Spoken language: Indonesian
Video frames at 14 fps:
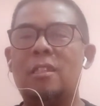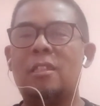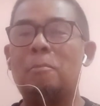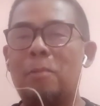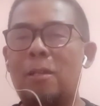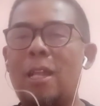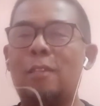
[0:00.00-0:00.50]

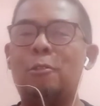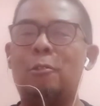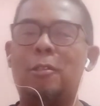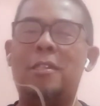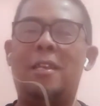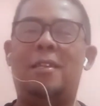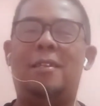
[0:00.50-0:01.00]

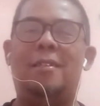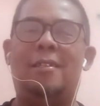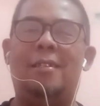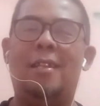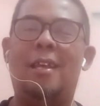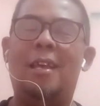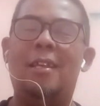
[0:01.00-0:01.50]
temperaturnya
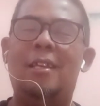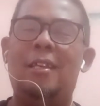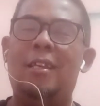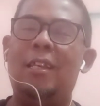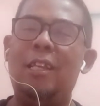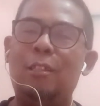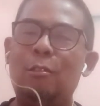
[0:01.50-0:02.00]
nah
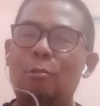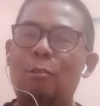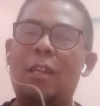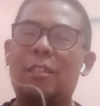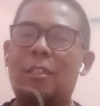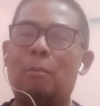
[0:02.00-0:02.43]
itulah